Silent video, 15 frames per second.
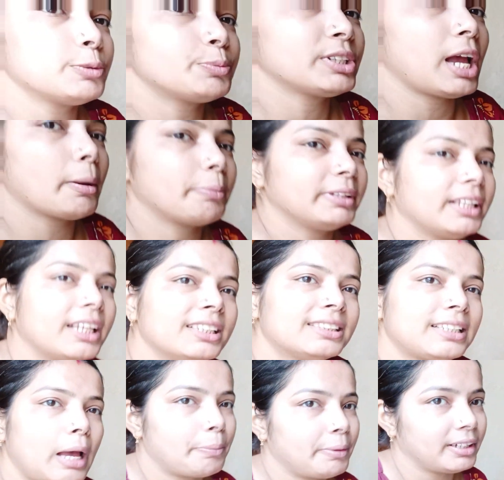चिप्स यहाँ पे देखिए
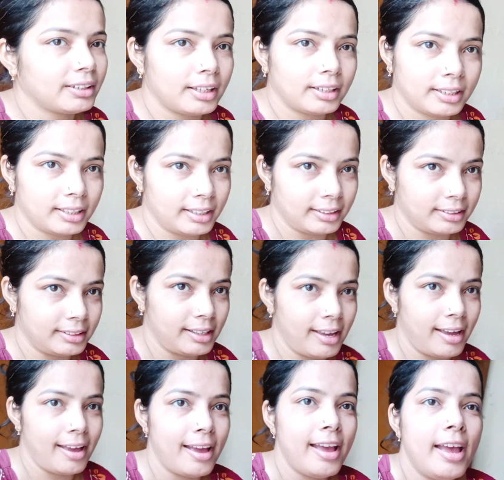सेपरेट करके रख दिया
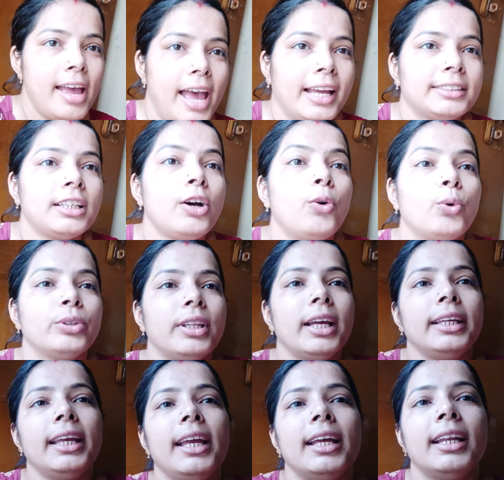है ऐसा होता
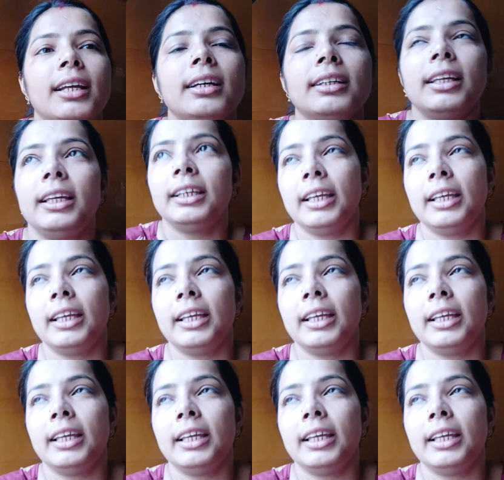ही है ना कि